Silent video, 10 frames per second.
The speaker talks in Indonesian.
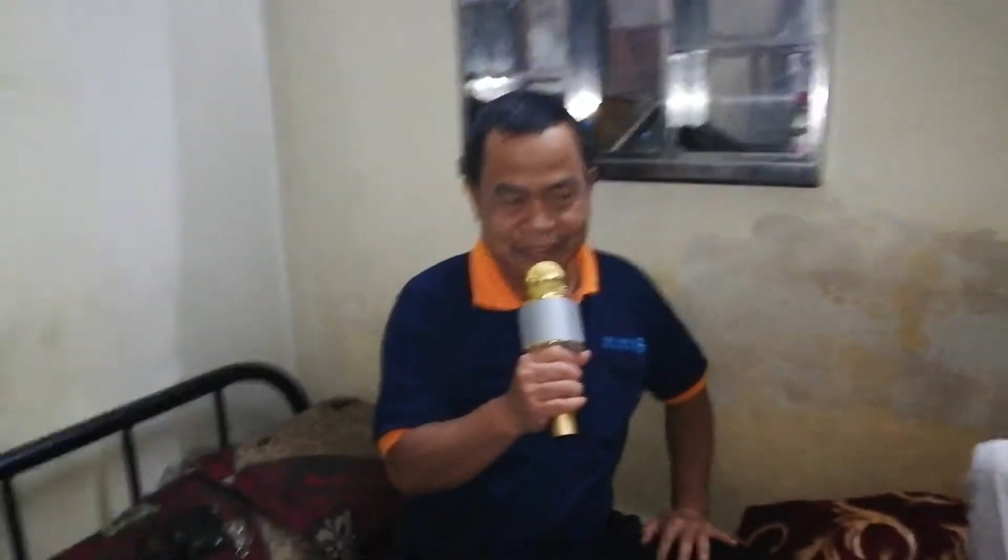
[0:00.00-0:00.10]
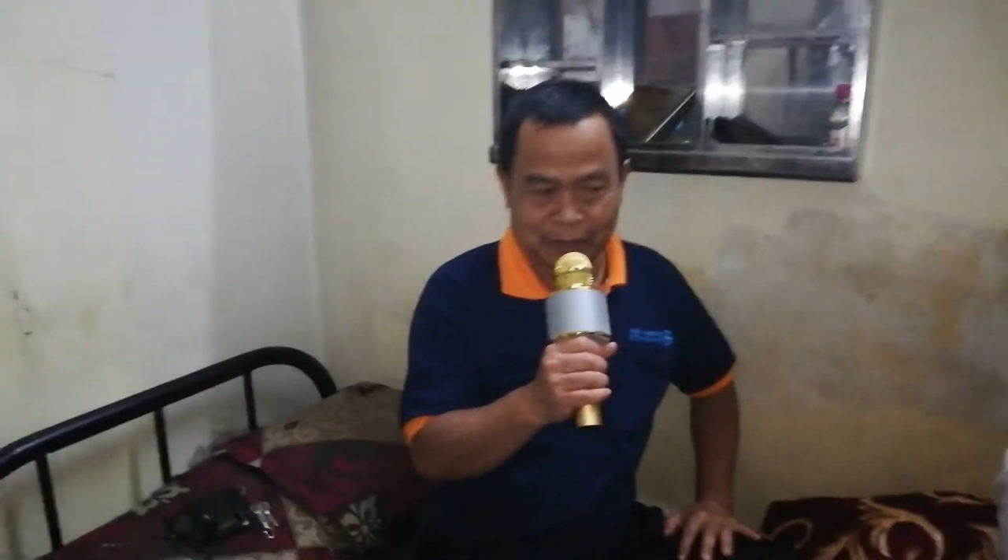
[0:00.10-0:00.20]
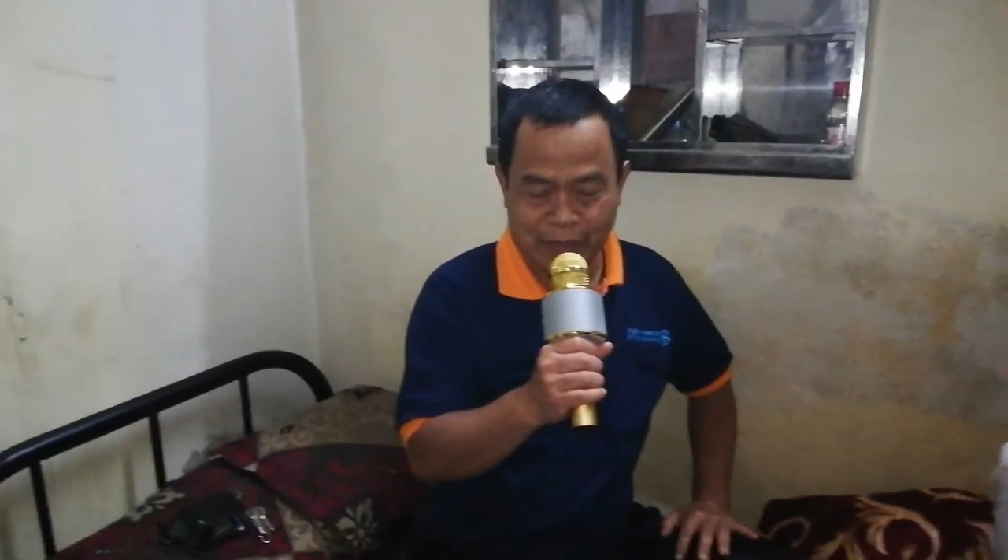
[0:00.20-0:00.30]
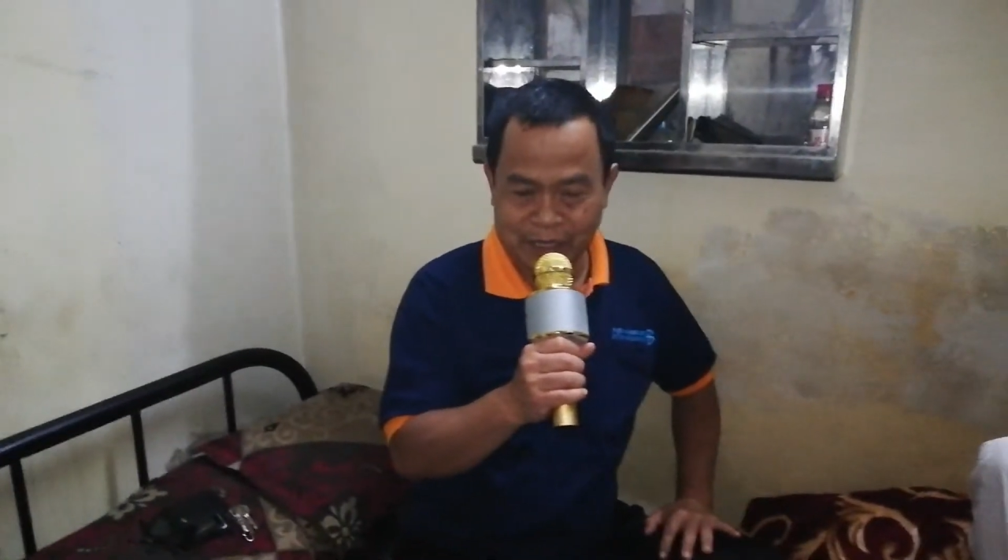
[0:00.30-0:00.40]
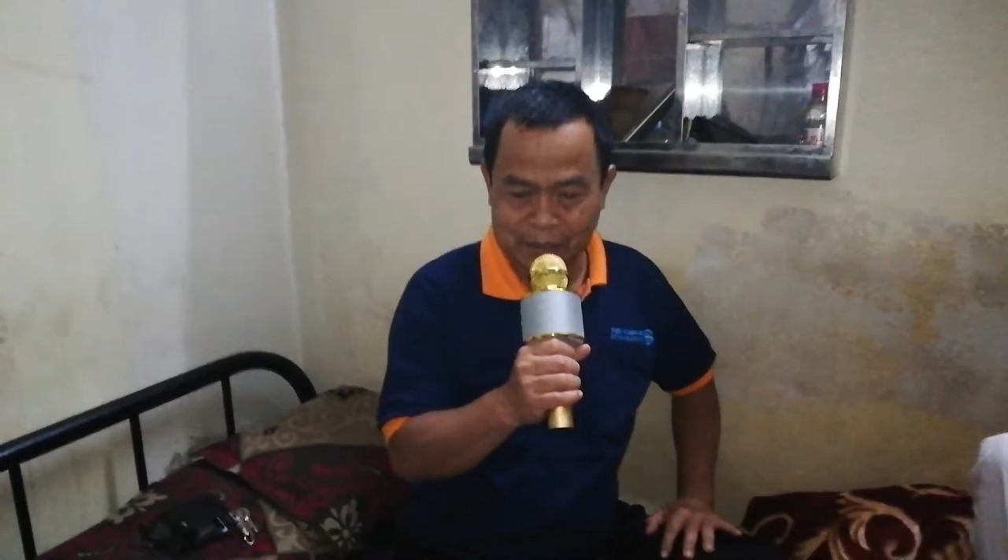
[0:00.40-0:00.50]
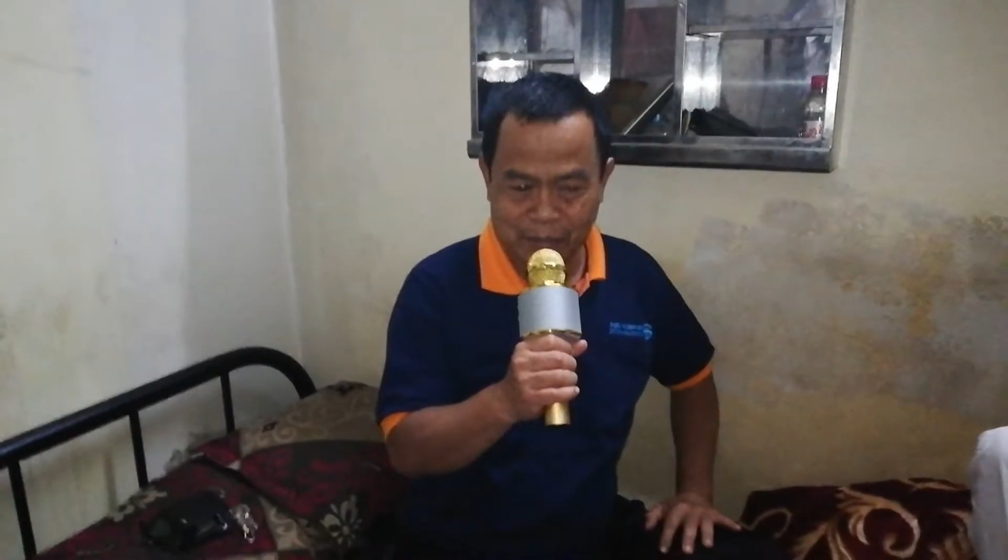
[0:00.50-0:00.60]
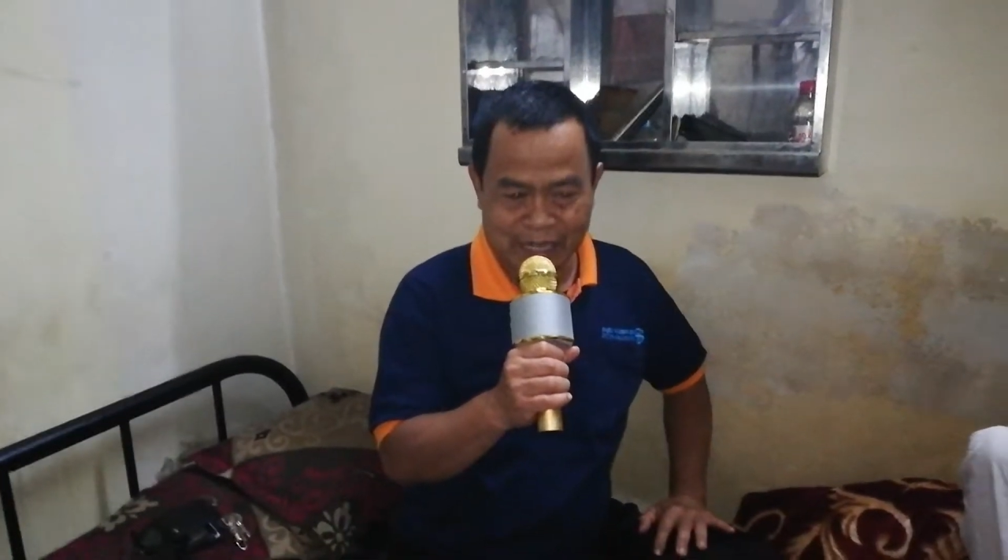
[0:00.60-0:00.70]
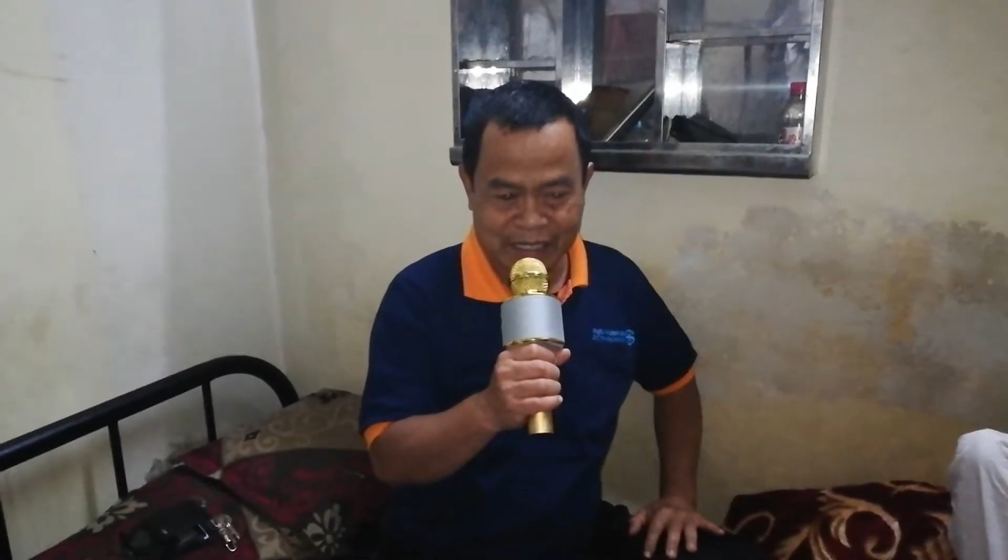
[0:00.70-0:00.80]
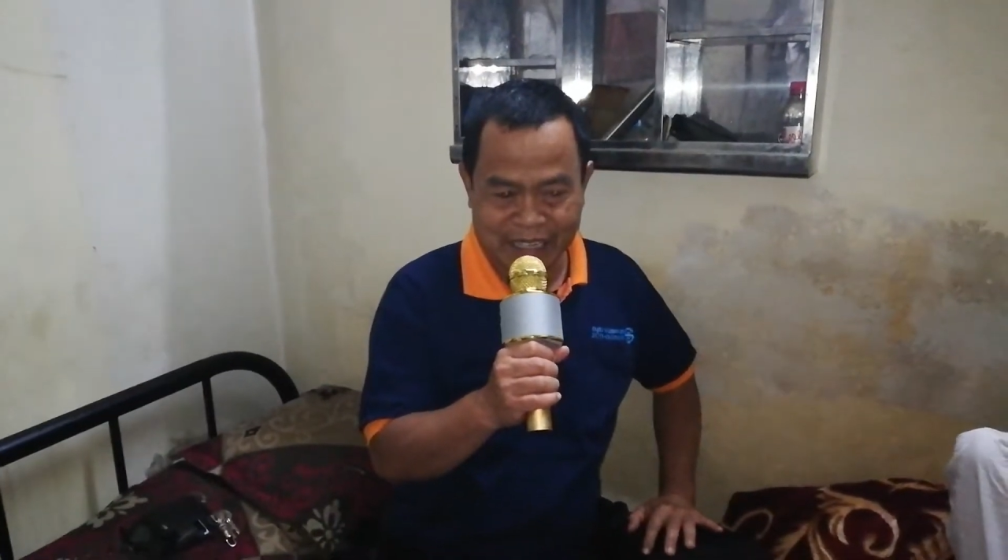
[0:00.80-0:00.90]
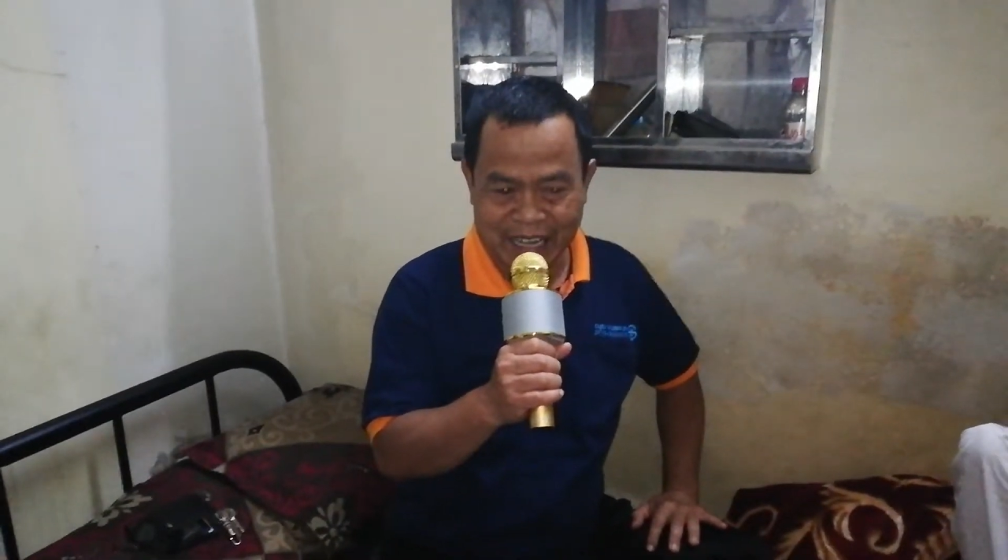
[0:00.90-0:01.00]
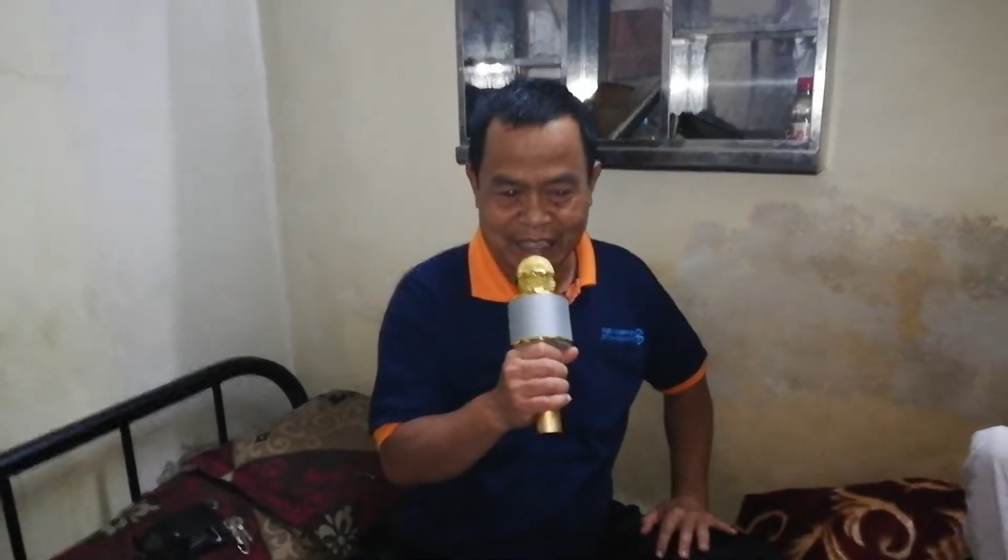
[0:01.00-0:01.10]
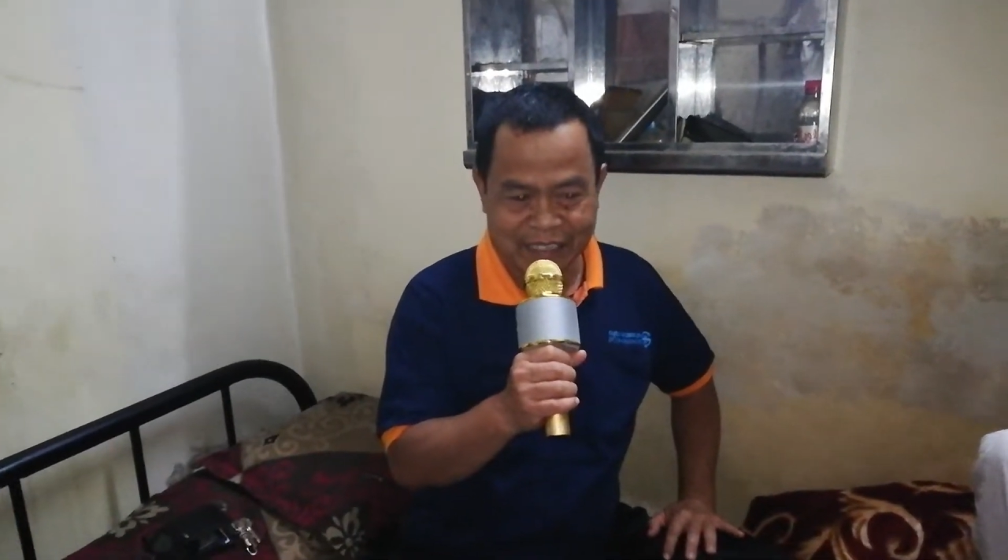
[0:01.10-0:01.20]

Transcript: teman-teman yang ada